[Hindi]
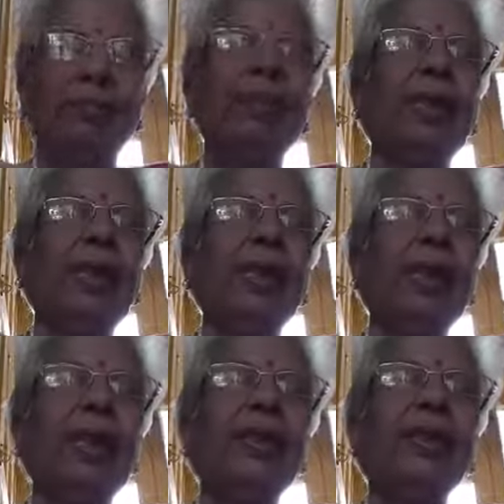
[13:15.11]
बताया
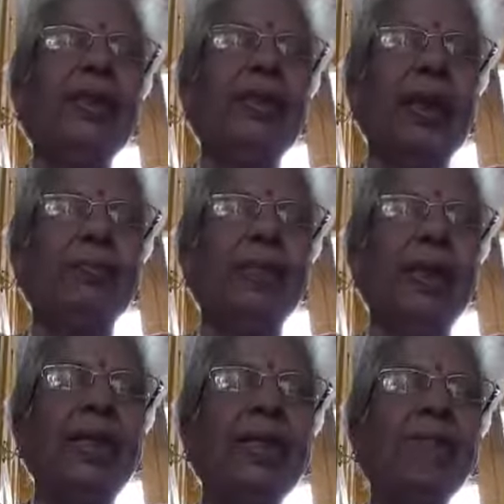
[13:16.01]
गया है कि ये काव्य
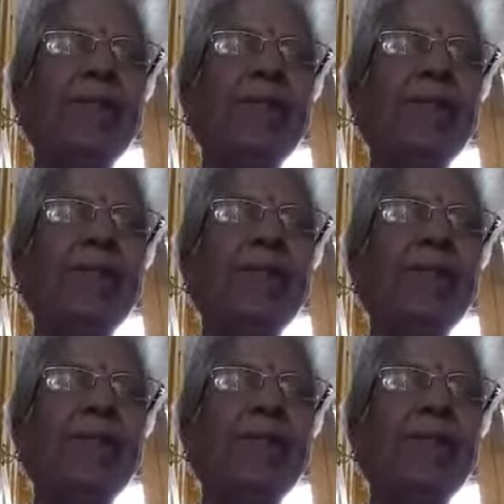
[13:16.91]
हैं